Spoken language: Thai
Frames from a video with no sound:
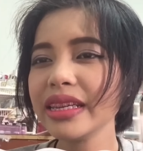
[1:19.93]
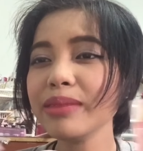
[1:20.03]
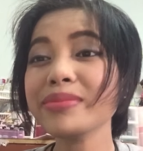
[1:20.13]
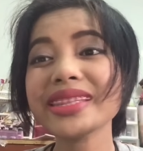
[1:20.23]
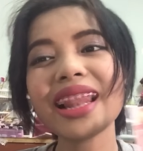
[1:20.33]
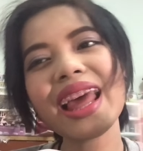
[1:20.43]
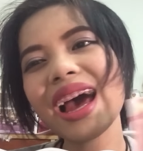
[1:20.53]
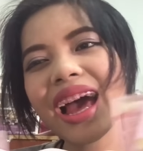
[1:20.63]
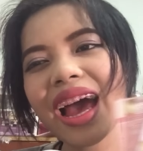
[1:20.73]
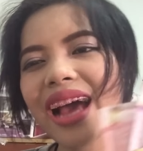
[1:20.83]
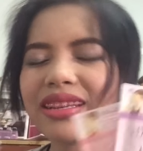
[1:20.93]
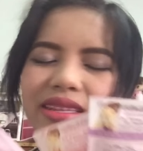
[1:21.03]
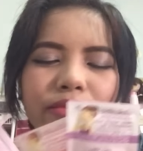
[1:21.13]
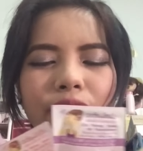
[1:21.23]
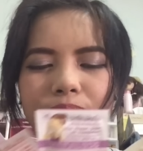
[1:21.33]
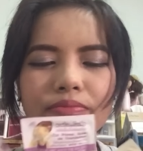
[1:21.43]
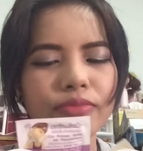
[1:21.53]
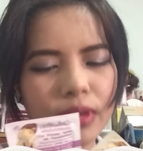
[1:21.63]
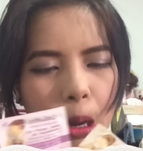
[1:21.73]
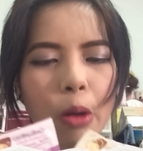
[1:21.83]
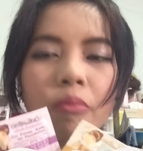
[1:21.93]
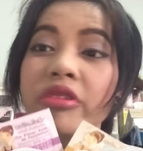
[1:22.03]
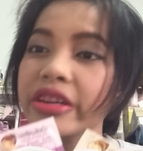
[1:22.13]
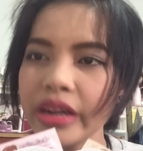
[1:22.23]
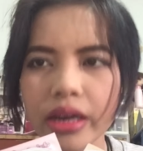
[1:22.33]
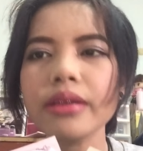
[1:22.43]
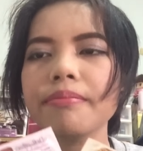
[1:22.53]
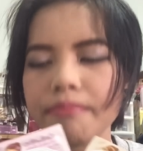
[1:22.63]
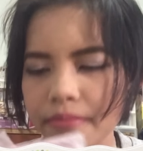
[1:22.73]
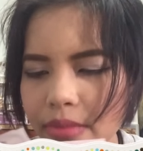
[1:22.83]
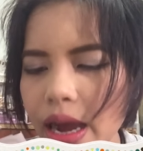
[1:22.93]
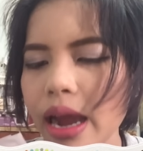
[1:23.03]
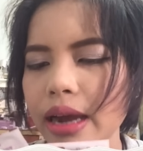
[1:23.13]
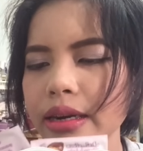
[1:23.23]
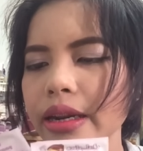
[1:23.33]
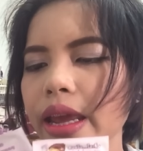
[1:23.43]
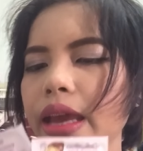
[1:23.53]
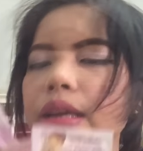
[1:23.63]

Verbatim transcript: กิมสลางชื่อแบบเดินมากนั่นเอ